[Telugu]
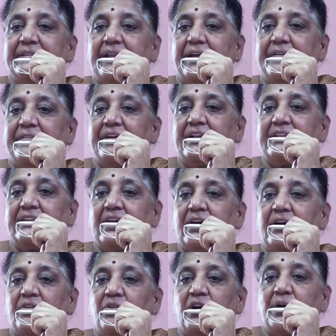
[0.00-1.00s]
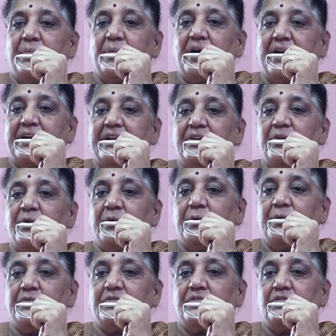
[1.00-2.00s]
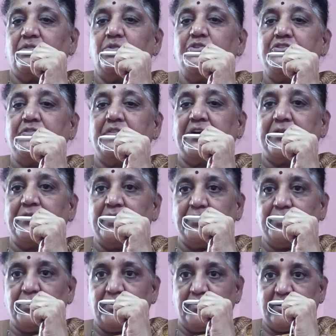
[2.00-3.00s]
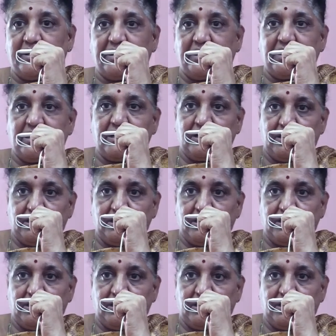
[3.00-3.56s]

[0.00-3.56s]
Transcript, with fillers: తర్వాత ఒక బాండీలో కొంచెం ఎక్కువే నూనె వేయండి